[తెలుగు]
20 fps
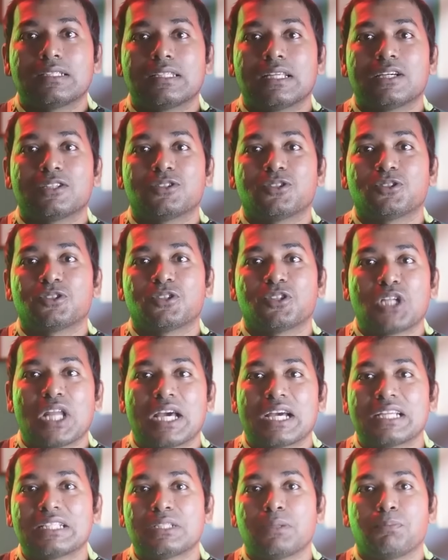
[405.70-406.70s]
చిలక జోషన్
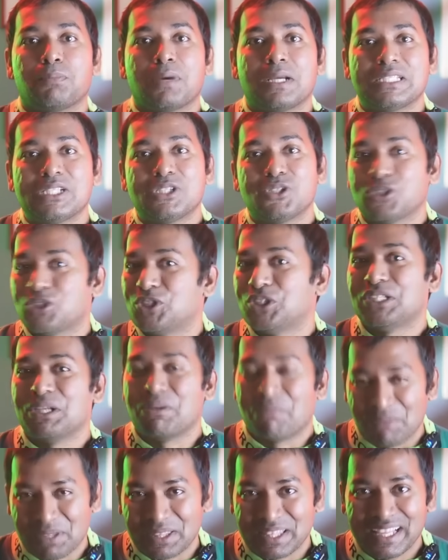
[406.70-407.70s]
లాగా చింపాంజీ జోషన్
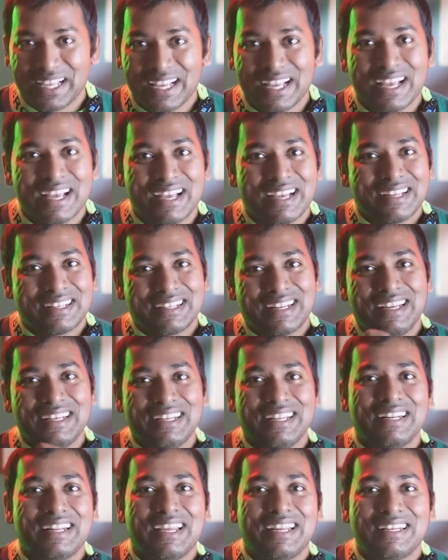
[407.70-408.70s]
చెప్పింది
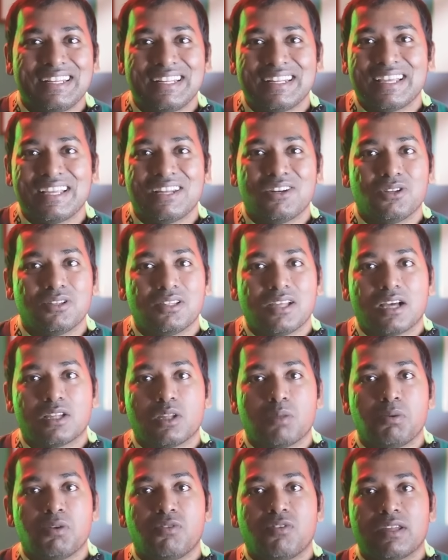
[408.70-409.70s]
నైన్టీన్ నైన్టీ నైన్లో
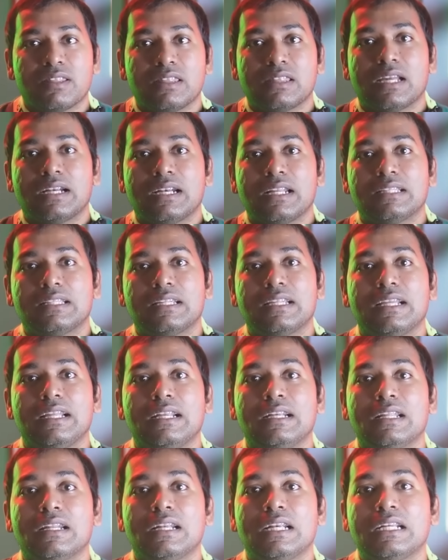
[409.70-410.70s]
దాదాపు వన్ థర్టీ త్రీ
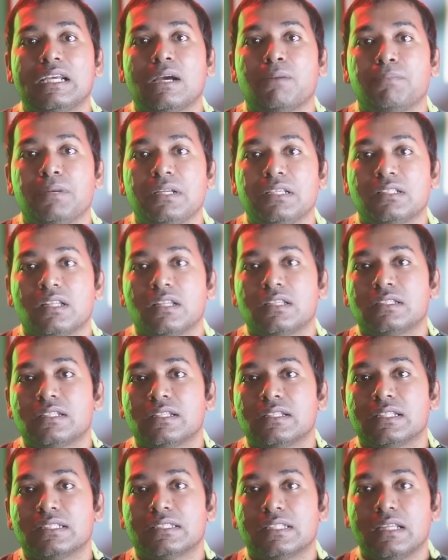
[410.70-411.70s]
ఇంటర్నెట్ కంపెనీస్ లిస్ట్ని
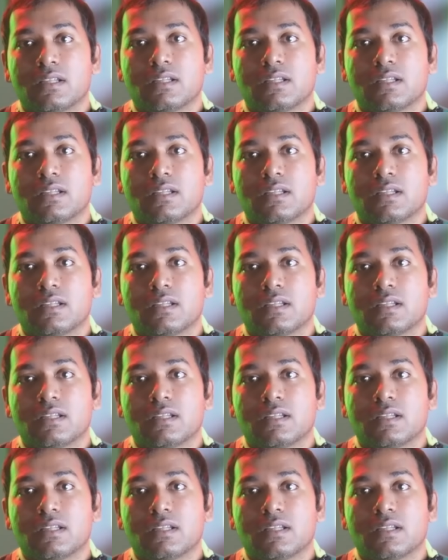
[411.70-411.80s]
తీసి